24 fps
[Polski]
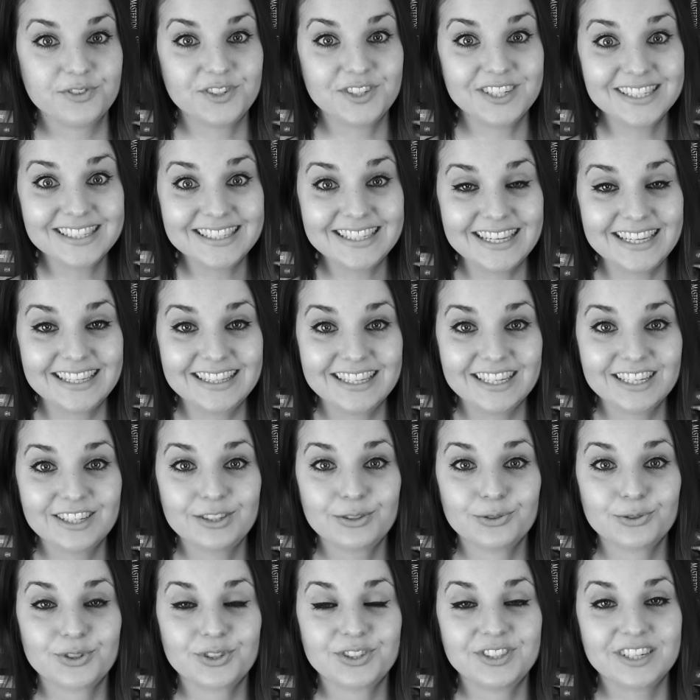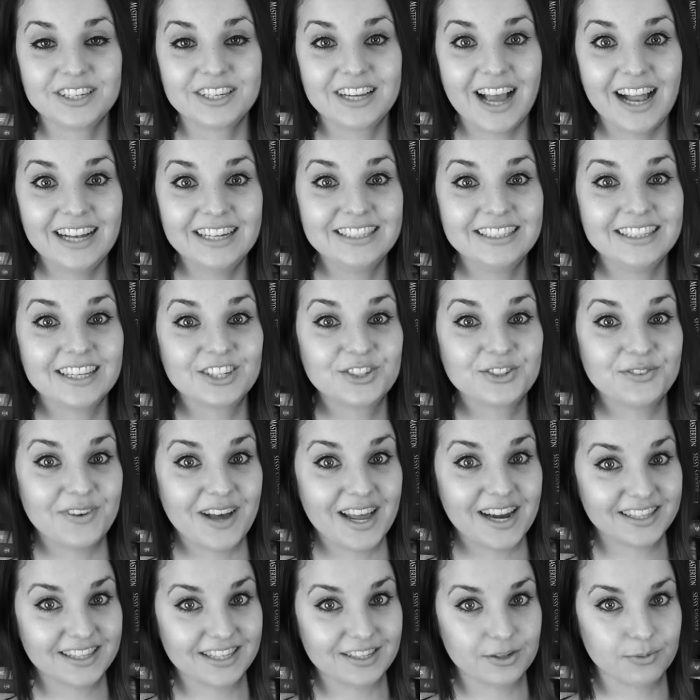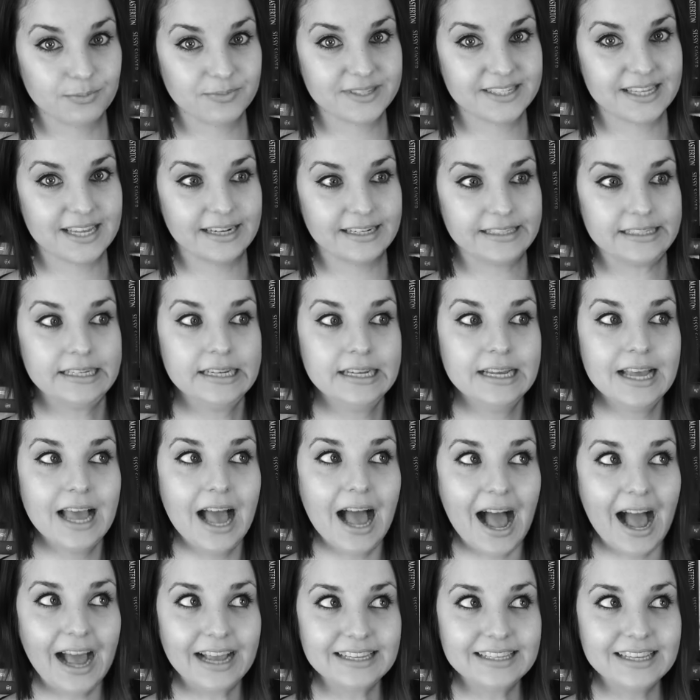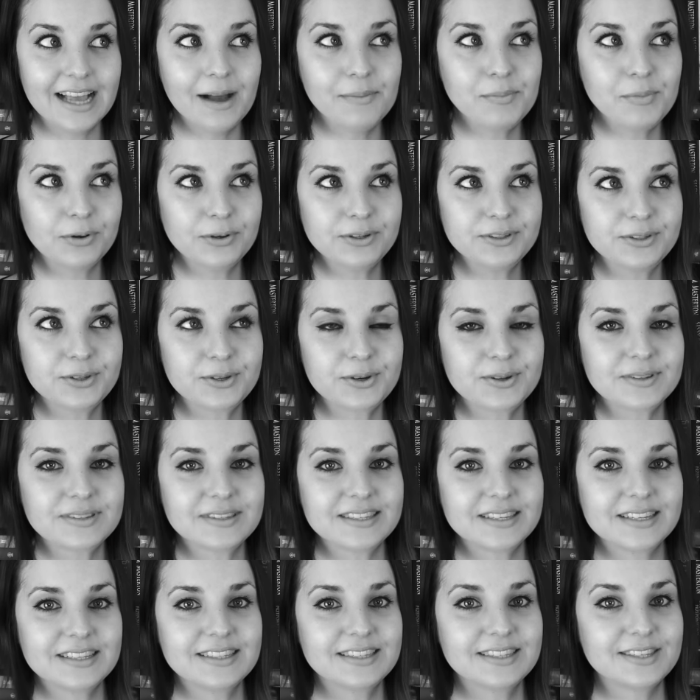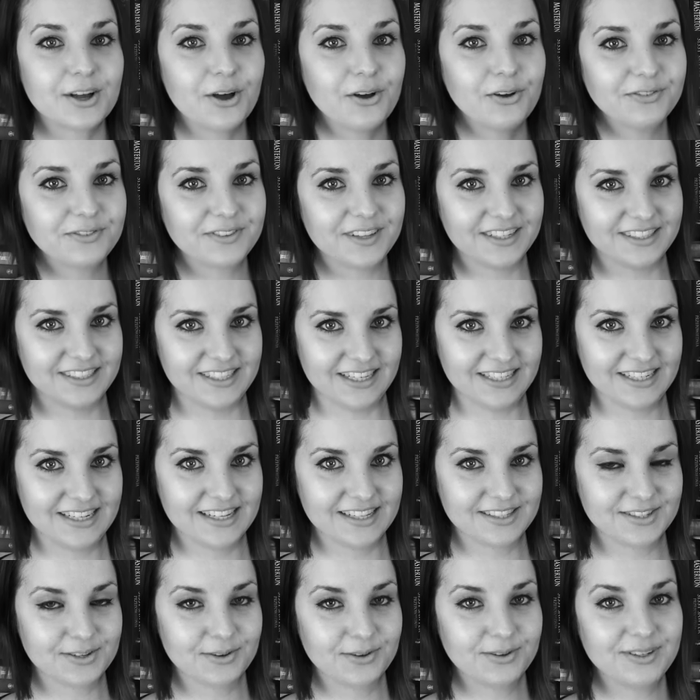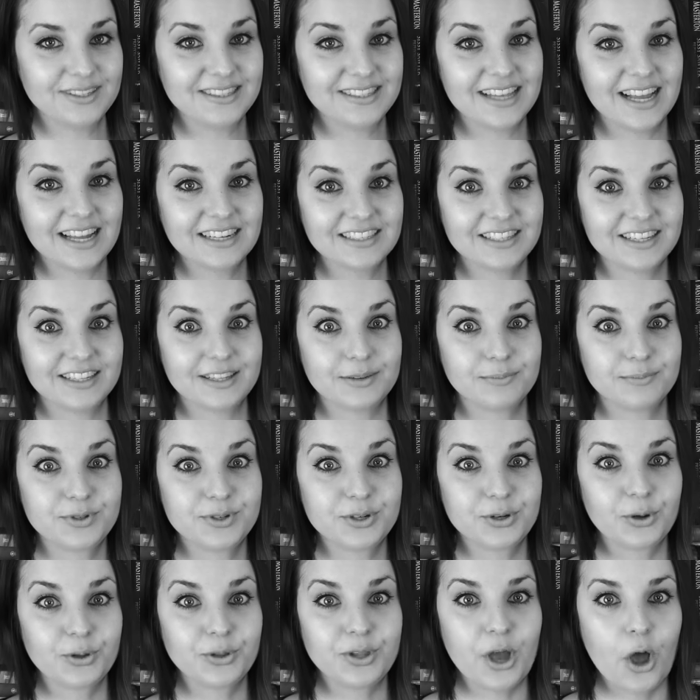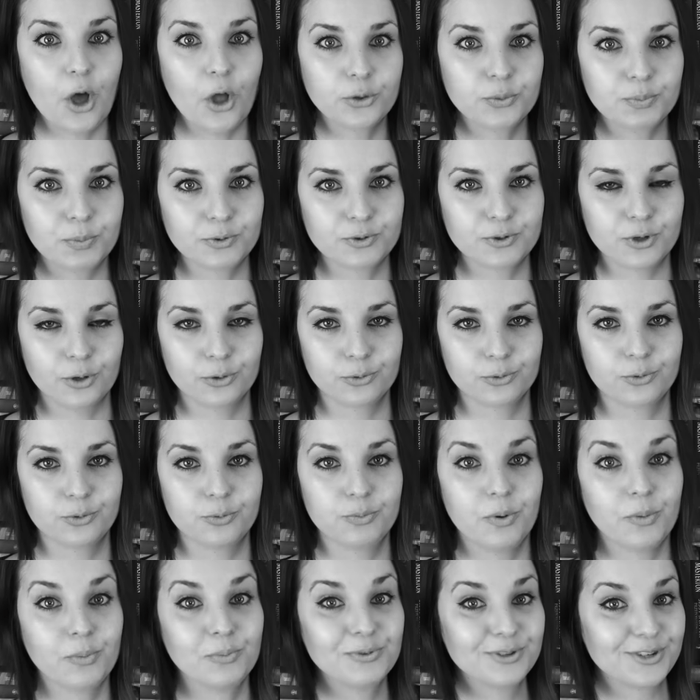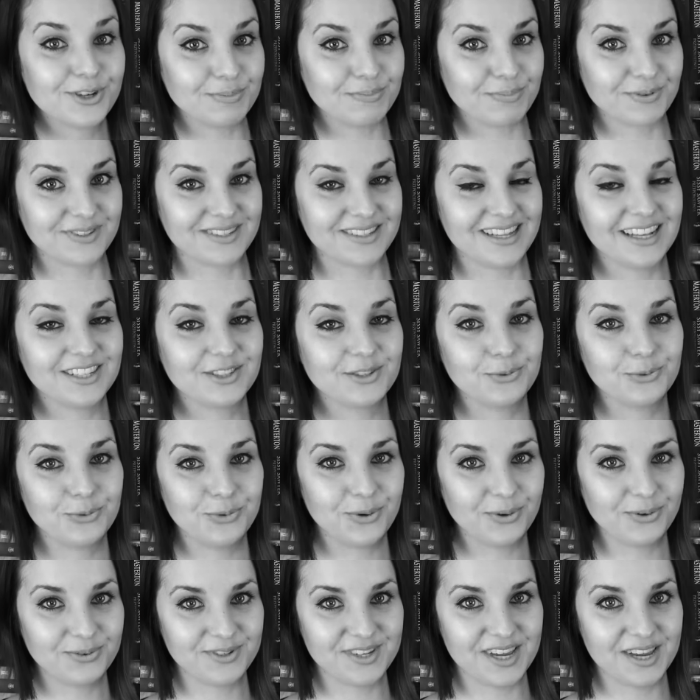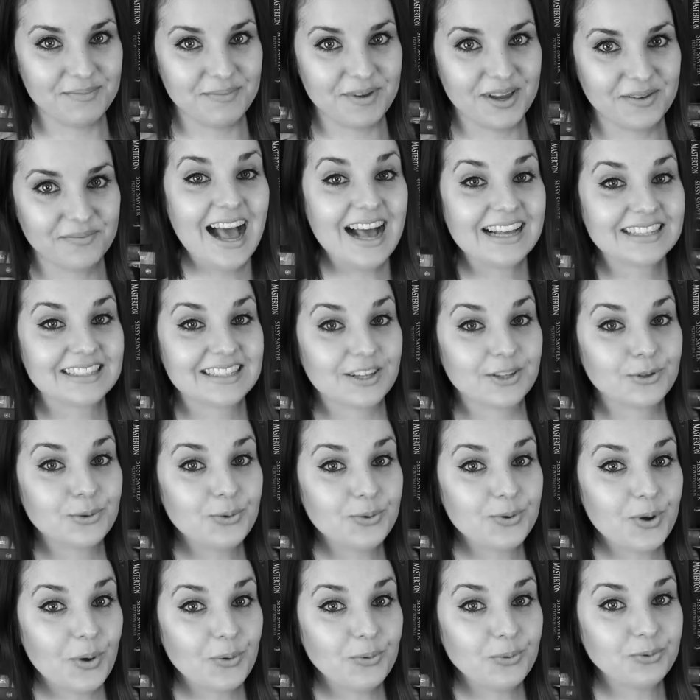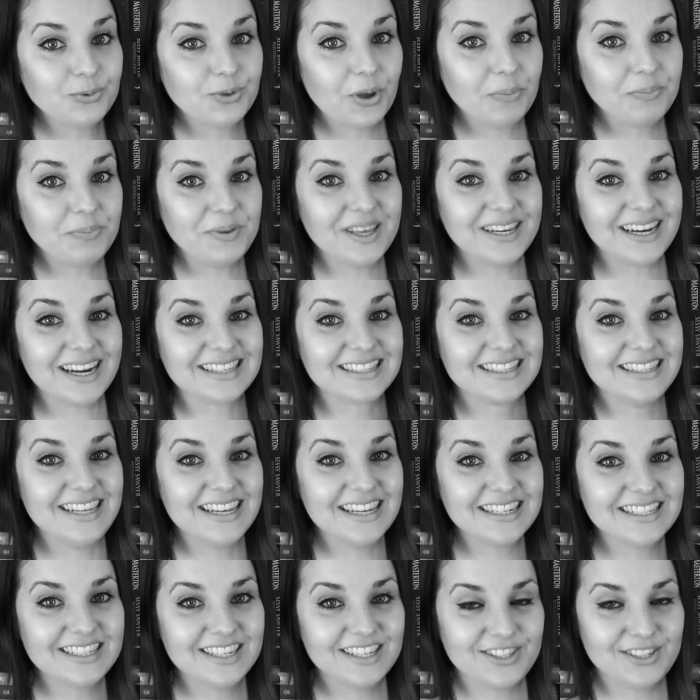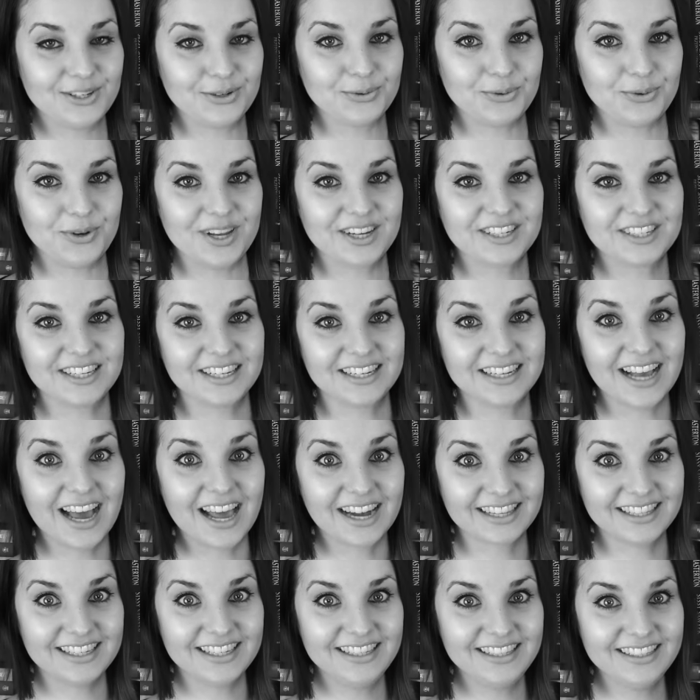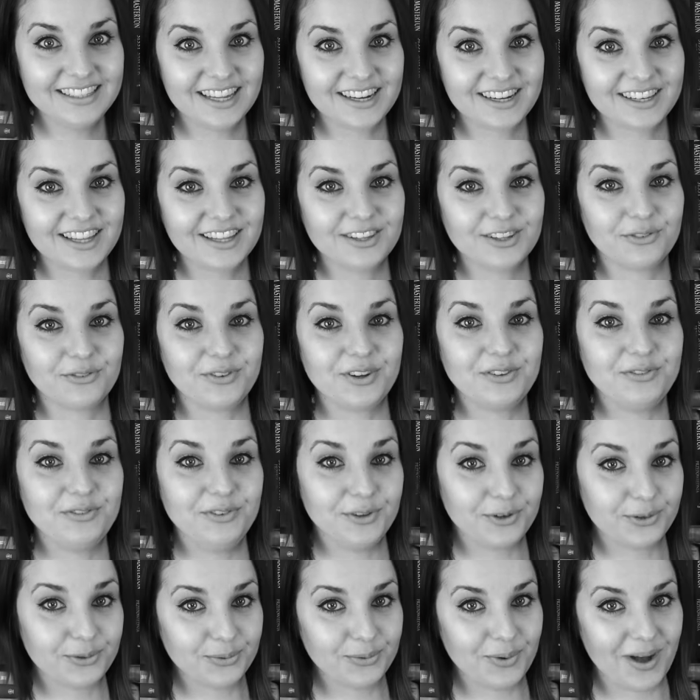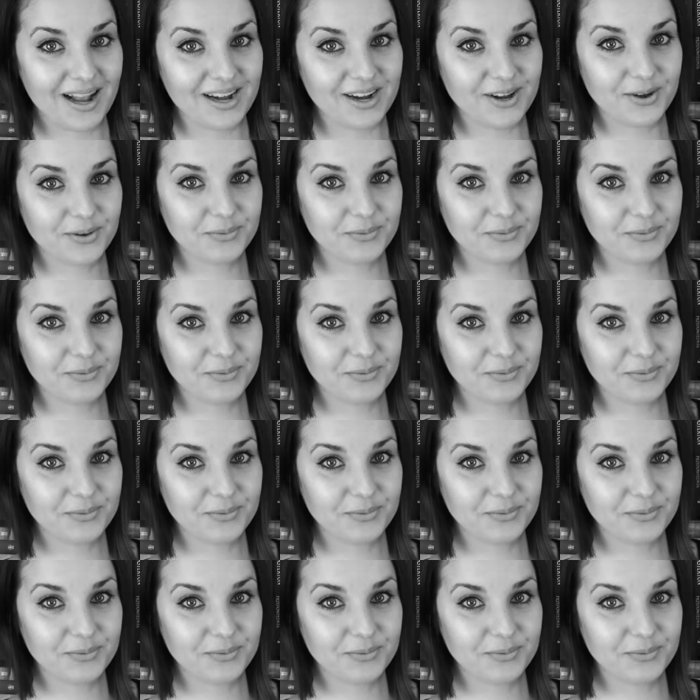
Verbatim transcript: wszystkich tych, którzy czekali na czwarty tom serii, a ja, moi drodzy, cofnę się nieco i zacznę tę przygodę od początku, bo muszę poznać Długą Ziemię. A za Długą Utopię raz jeszcze dziękuję księgarni internetowej Virtual.